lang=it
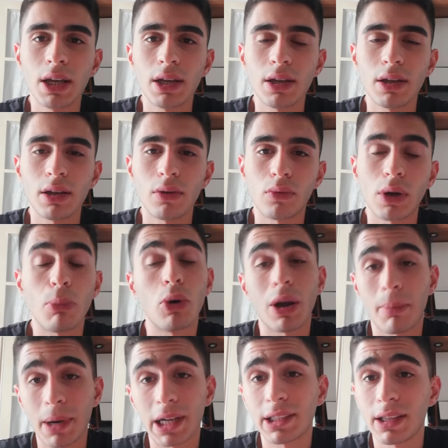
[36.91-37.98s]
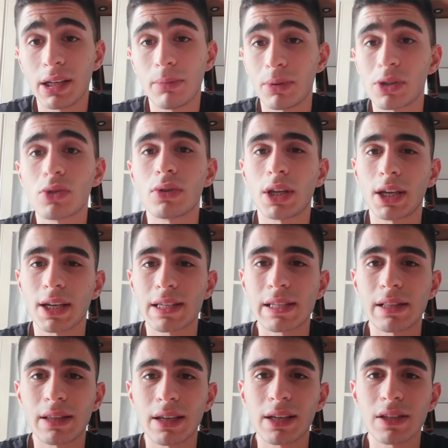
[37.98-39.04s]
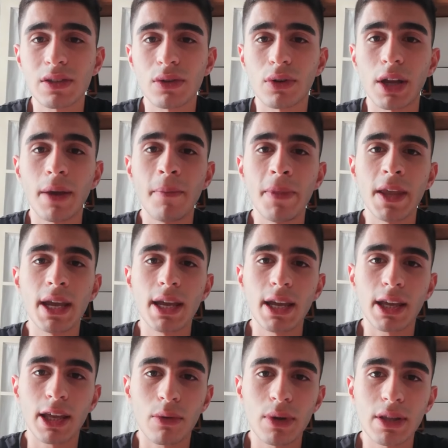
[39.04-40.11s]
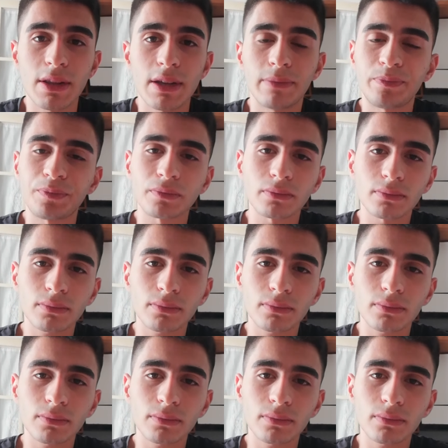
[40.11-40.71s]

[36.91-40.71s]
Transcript: eh, una buona parte delle persone in cassa integrazione e che quindi